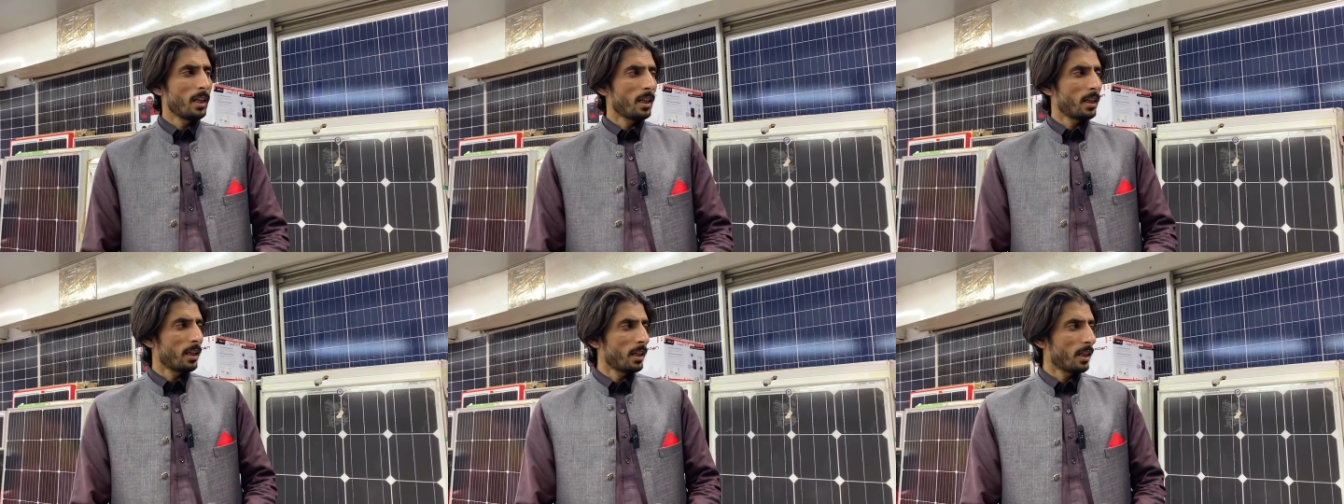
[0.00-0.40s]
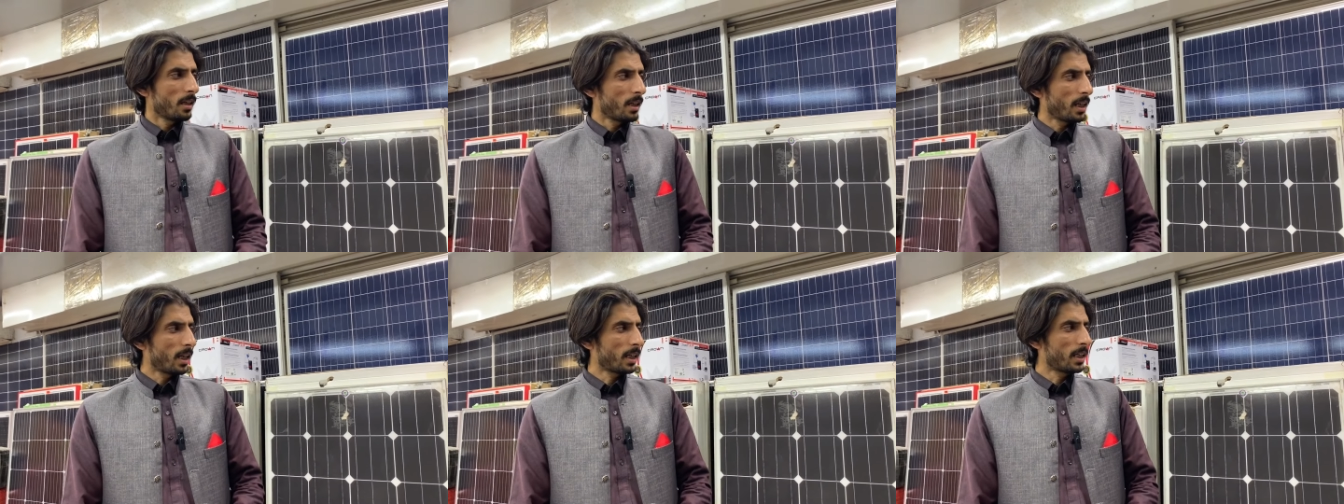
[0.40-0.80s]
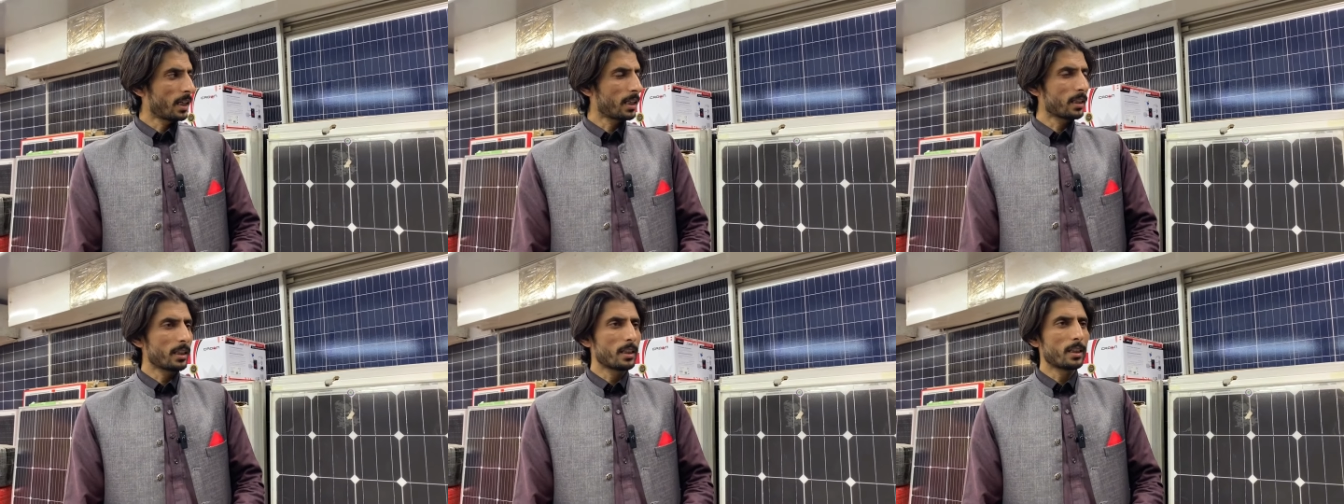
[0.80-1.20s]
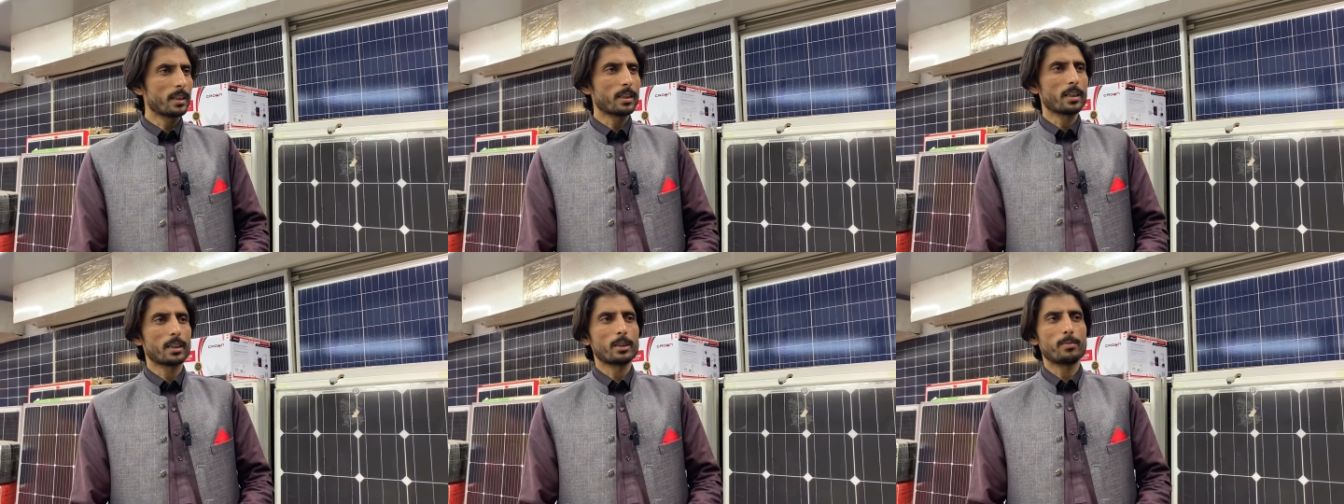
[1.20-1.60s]
कौन कौन सी कंपनी
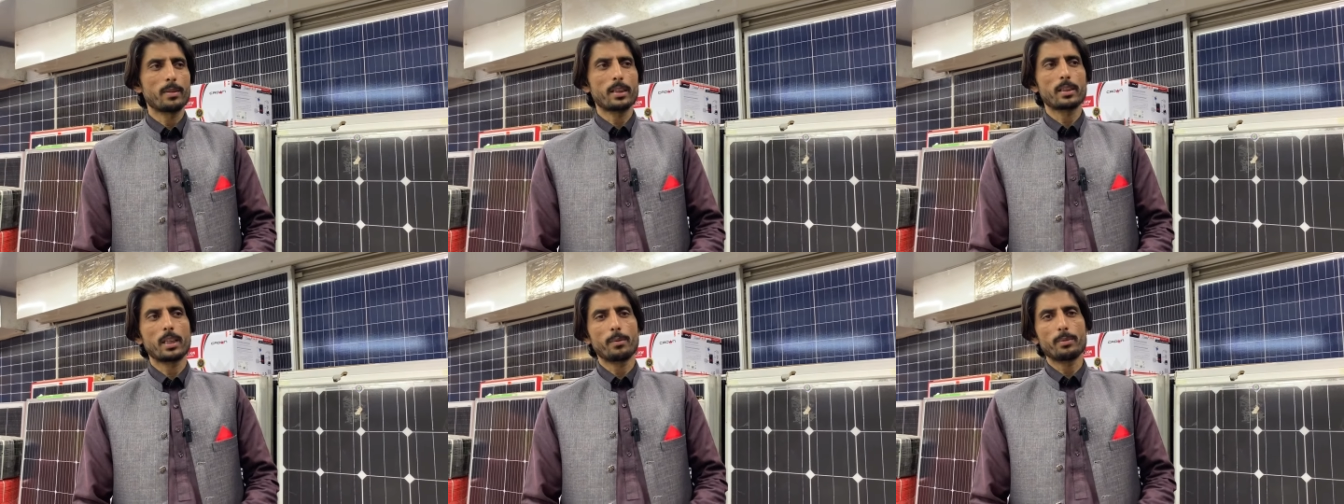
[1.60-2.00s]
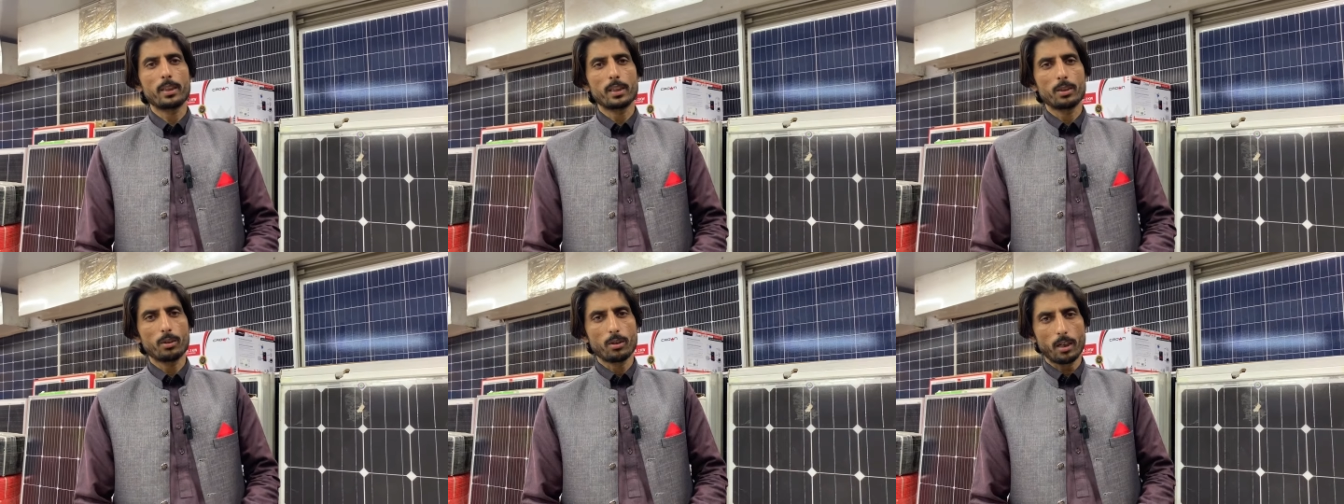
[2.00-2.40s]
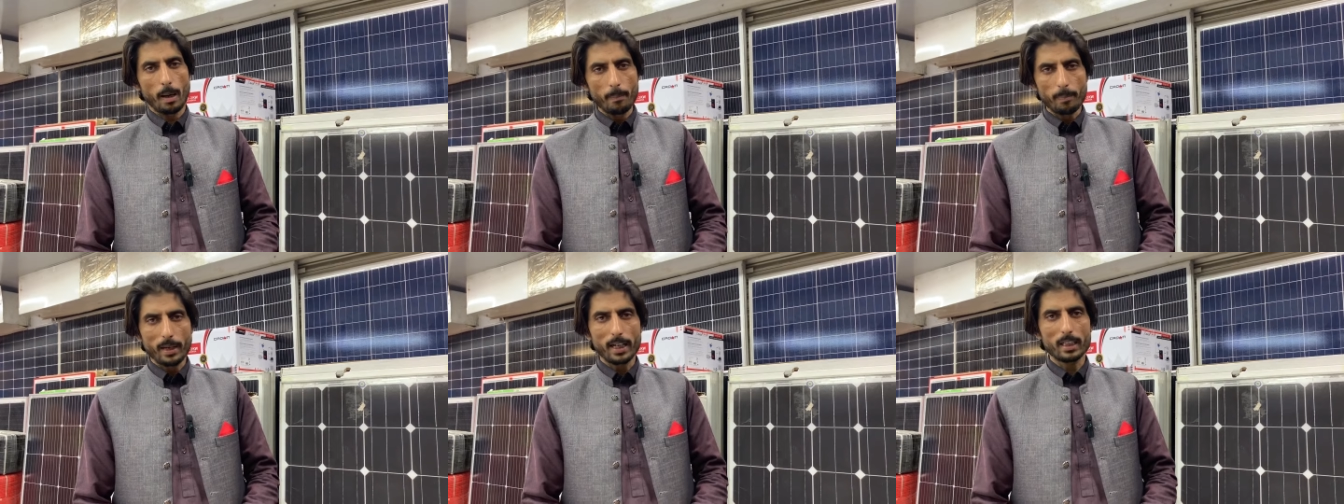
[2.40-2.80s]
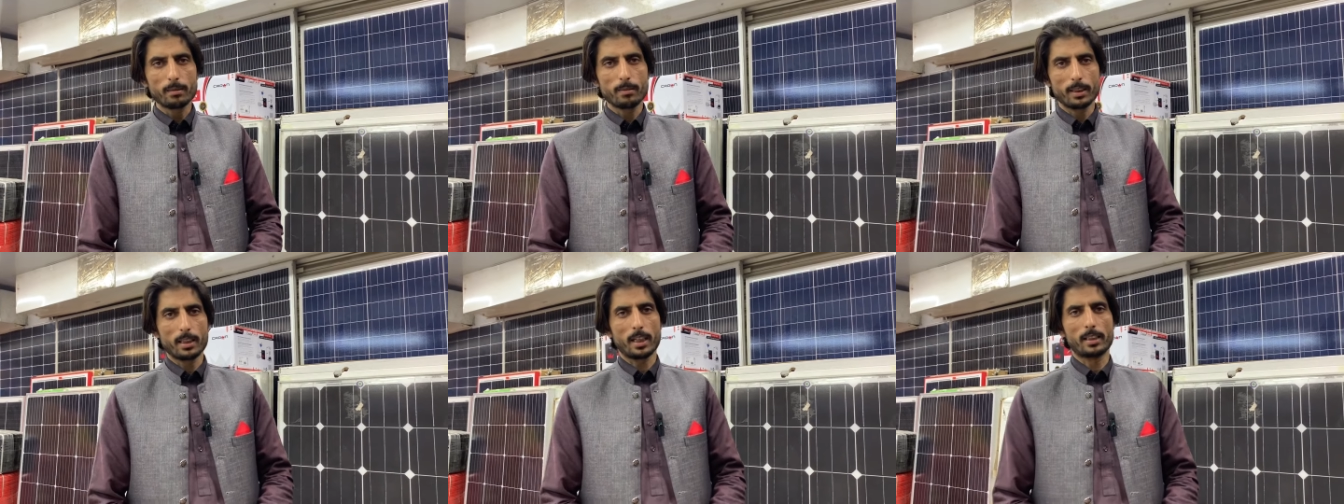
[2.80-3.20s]
अगर कस्टमर सबसे जो कम
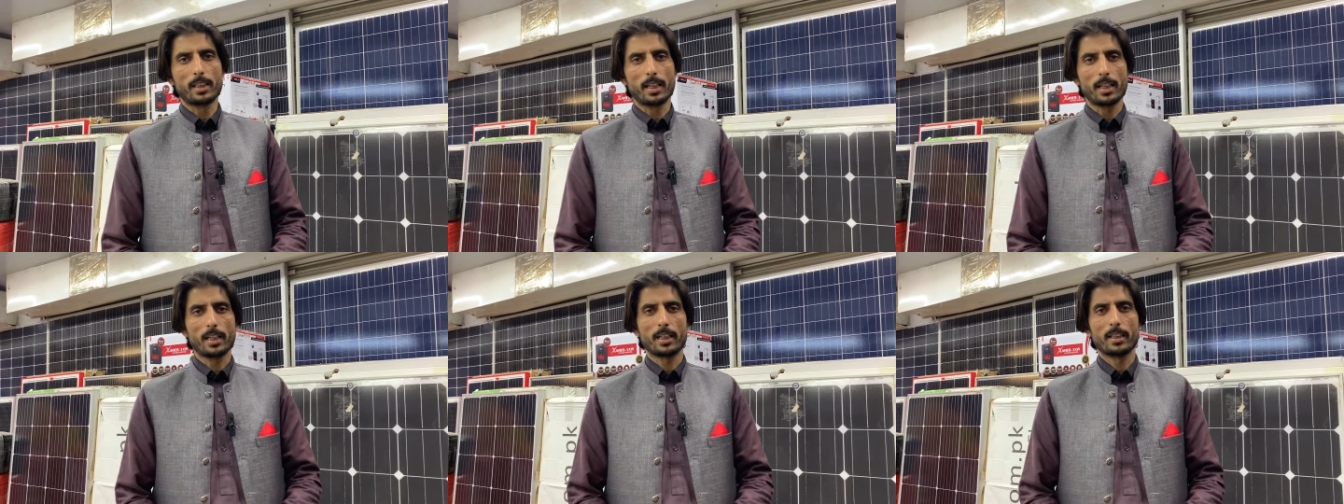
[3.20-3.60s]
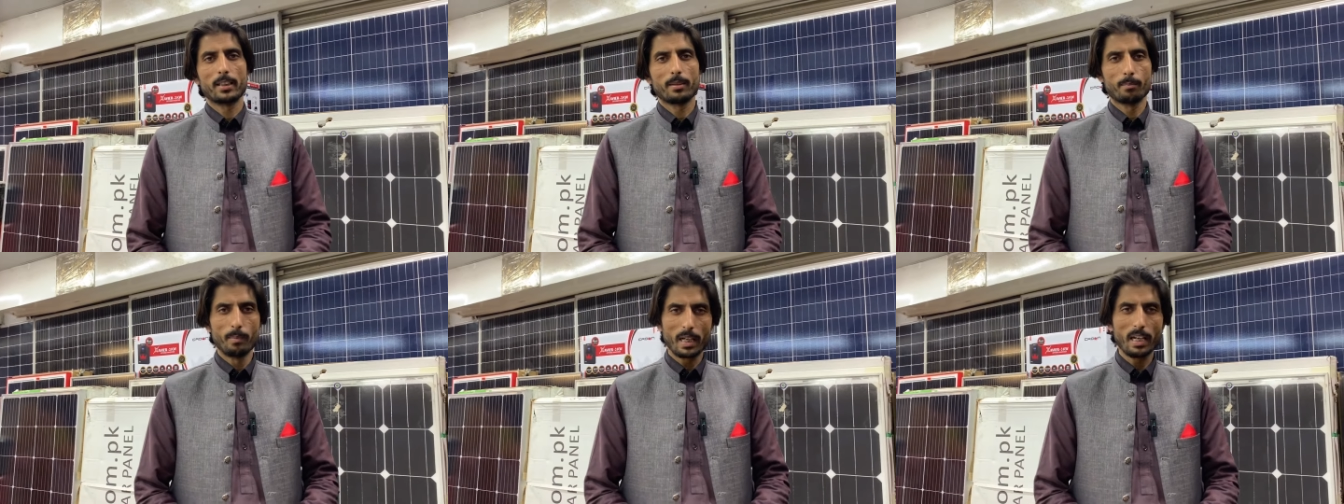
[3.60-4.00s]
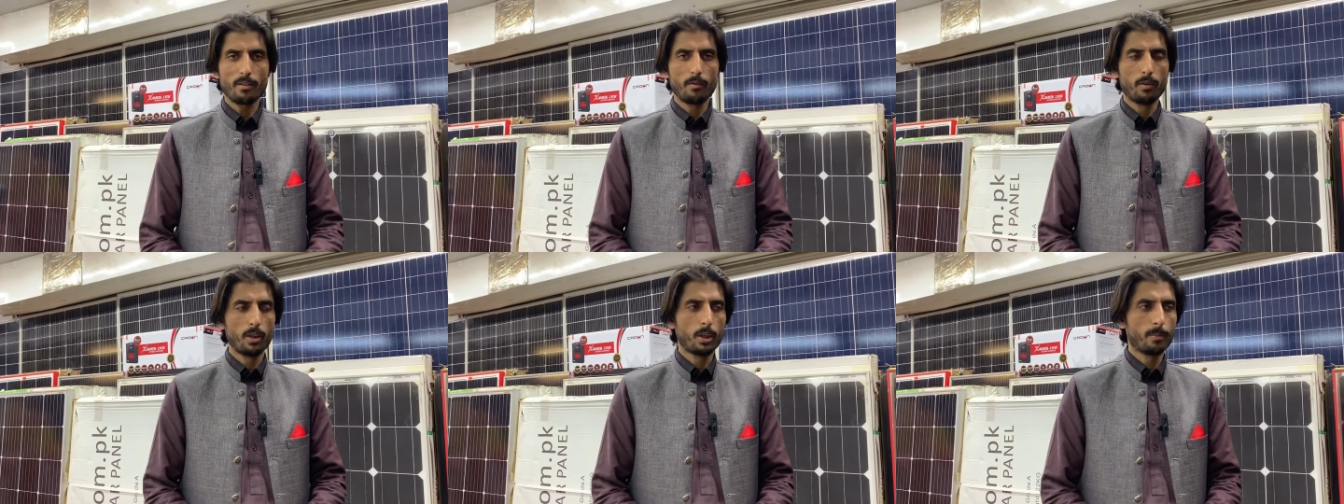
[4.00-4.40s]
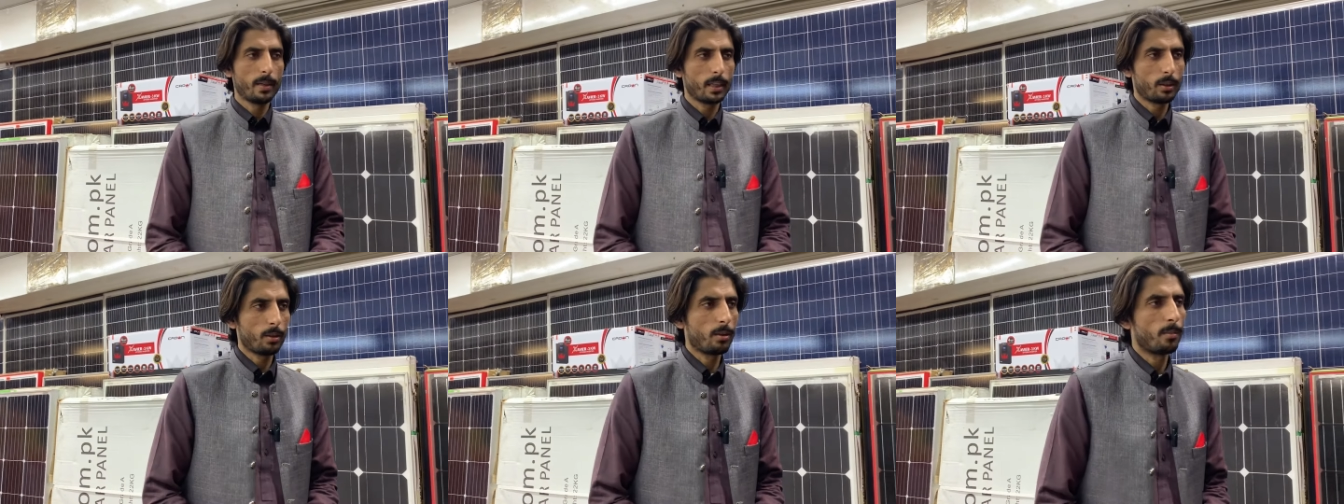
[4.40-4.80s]
प्राइस में चाहता है बारह वोल्ट
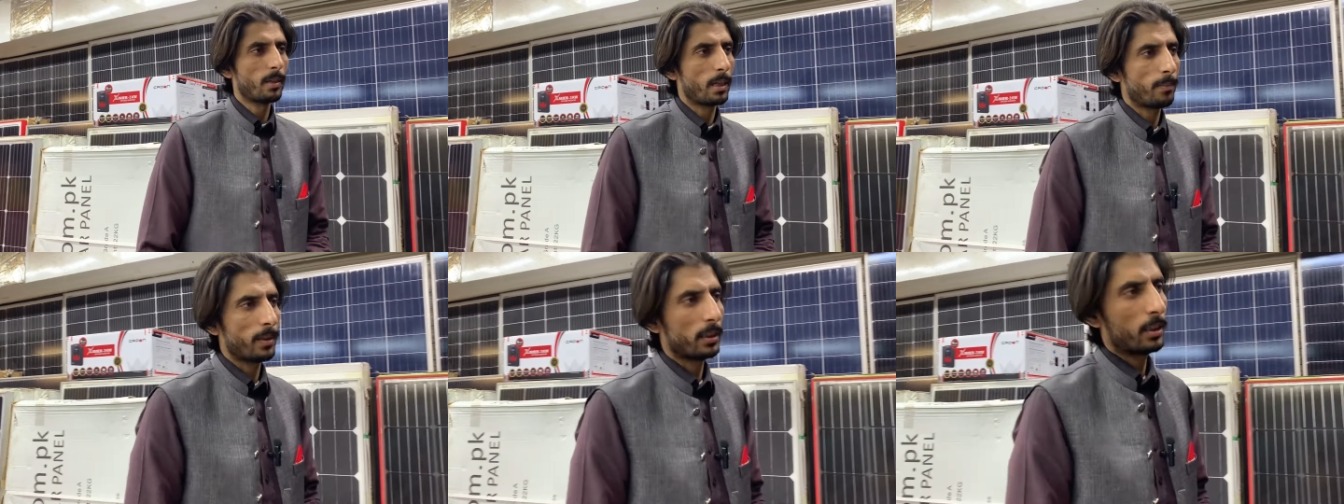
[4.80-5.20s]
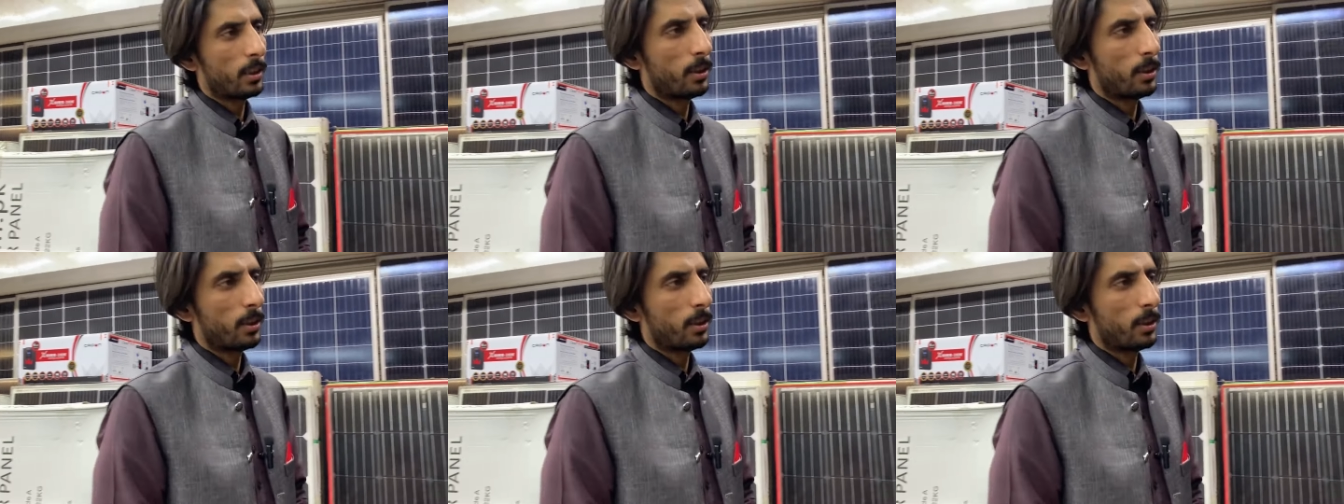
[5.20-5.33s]
में तो हमारे पास